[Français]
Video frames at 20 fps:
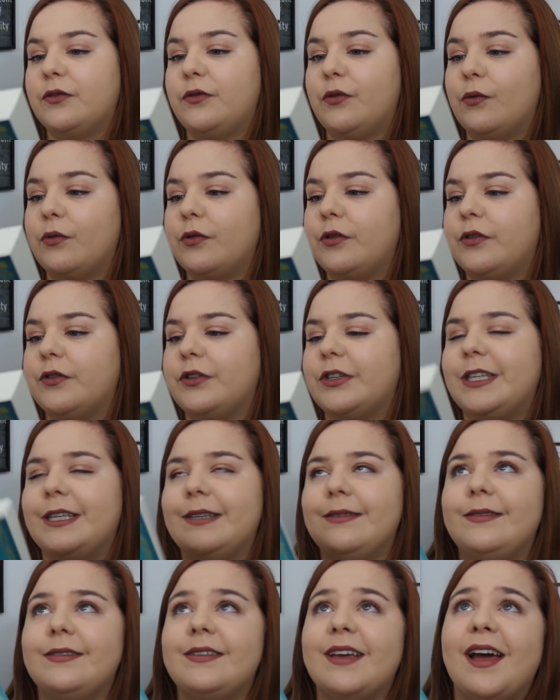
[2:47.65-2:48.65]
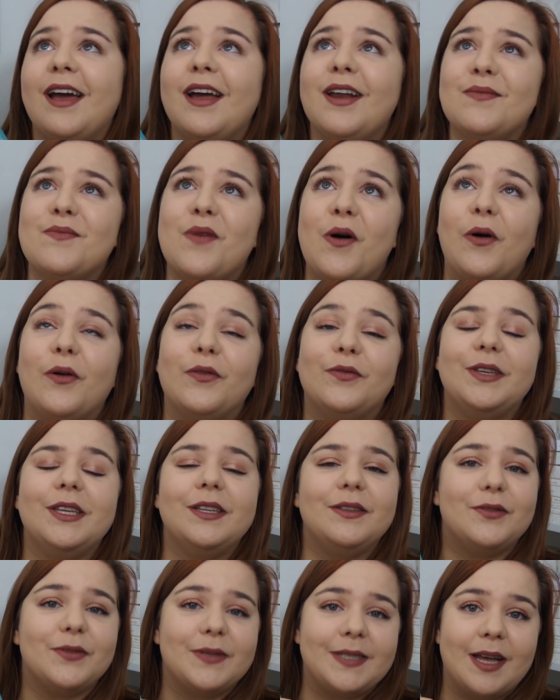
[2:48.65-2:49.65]
Donc j'ai tellement
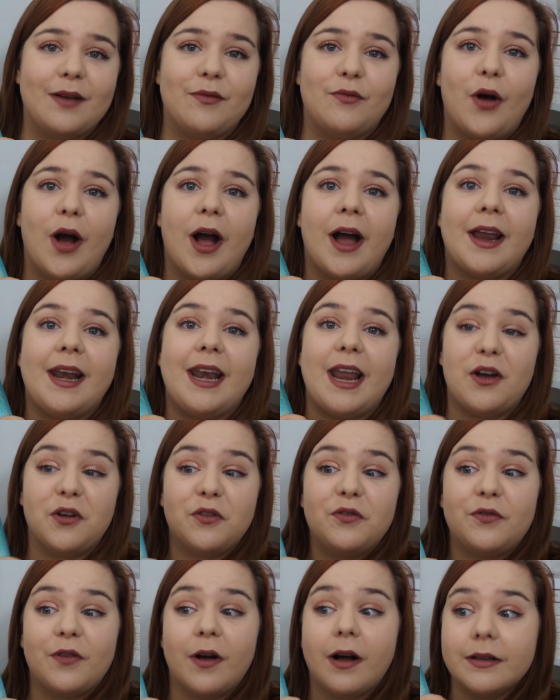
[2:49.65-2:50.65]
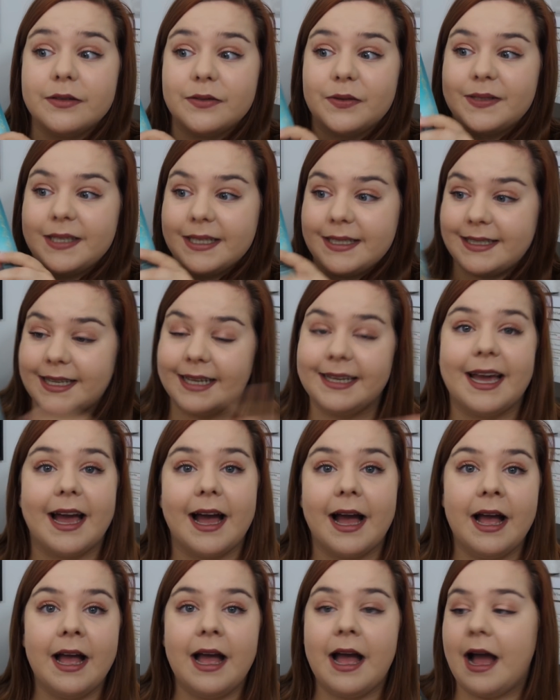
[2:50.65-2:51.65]
envie de savoir la fin de cette
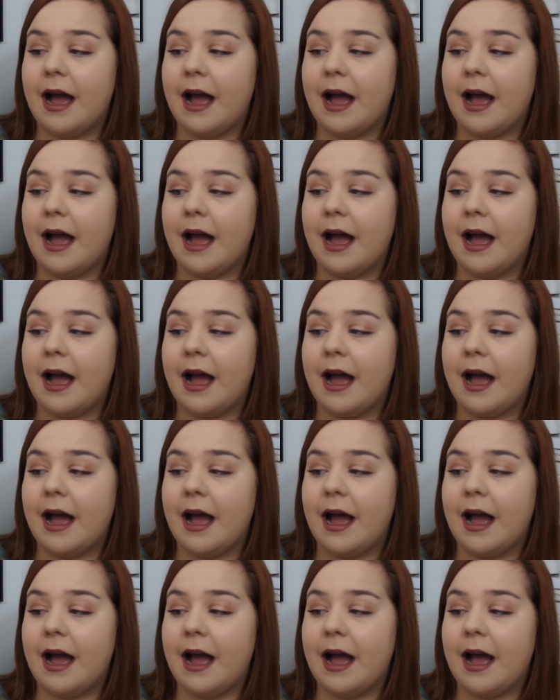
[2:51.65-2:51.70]
saga.